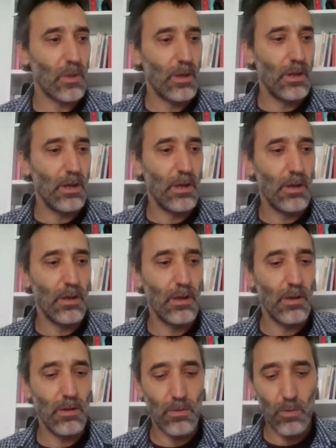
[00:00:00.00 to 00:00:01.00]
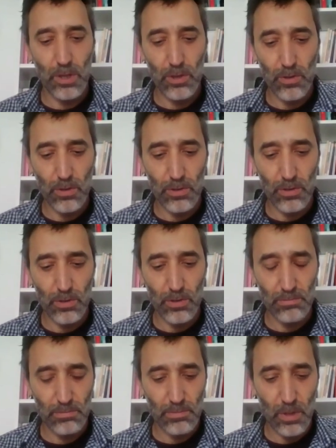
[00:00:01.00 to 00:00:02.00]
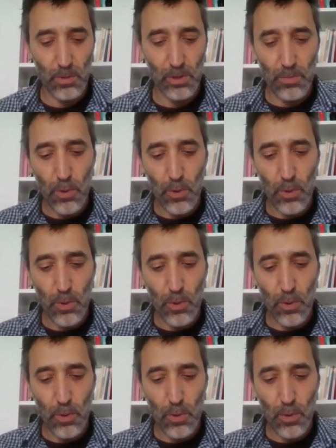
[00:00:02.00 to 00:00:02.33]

eh, cuento, cuento